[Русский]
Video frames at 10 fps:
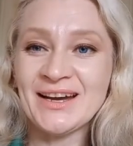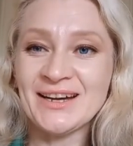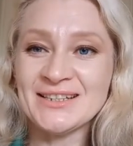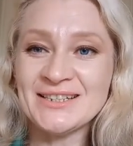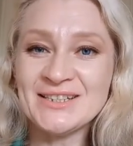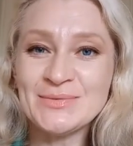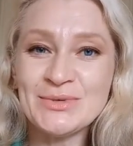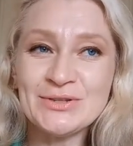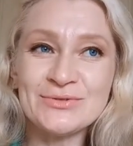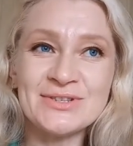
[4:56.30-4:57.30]
а, здесь
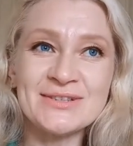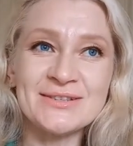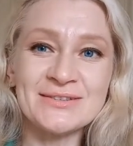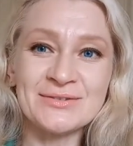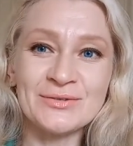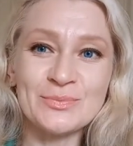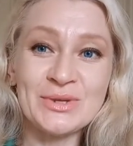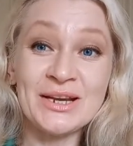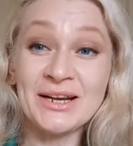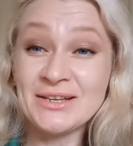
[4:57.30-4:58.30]
минус, э,
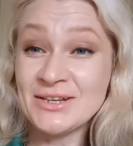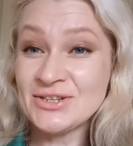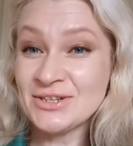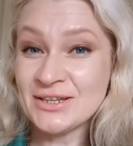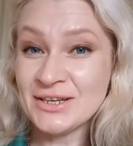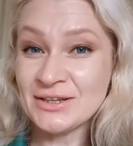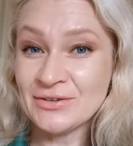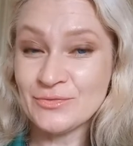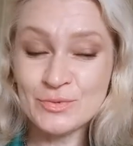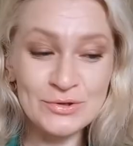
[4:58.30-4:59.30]
переходящий,
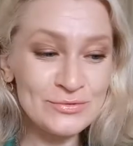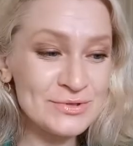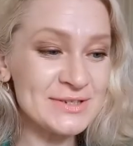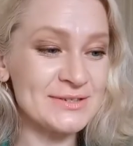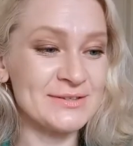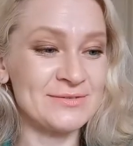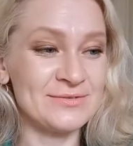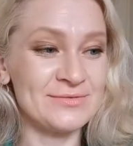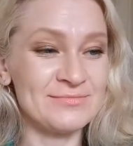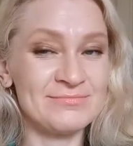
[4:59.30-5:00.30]
наверное, в плюс,
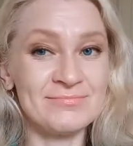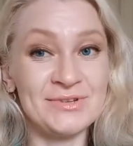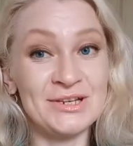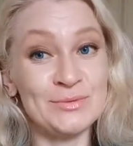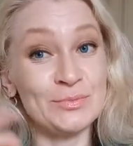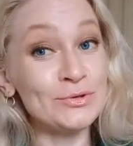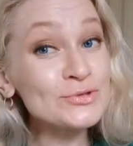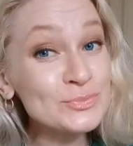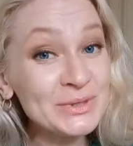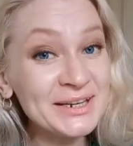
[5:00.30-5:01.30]
э, или
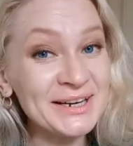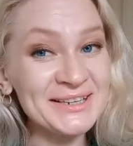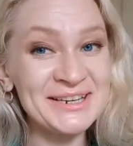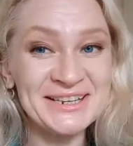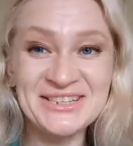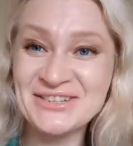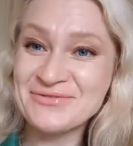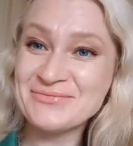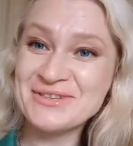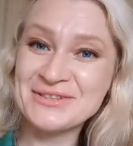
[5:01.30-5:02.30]
плюс, переходящий
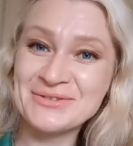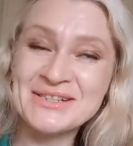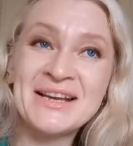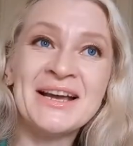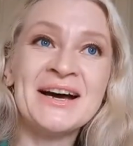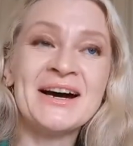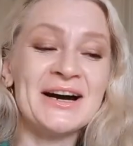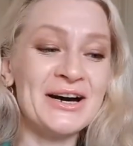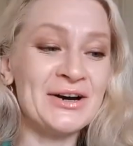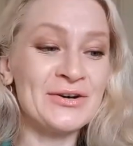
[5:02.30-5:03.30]
в минус.
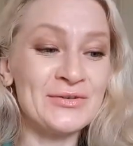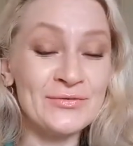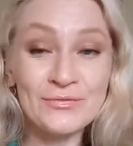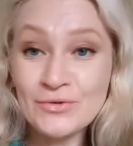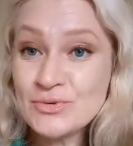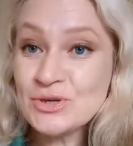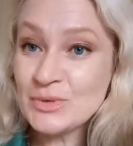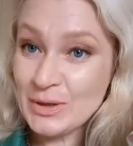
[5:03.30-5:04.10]
А, в общем,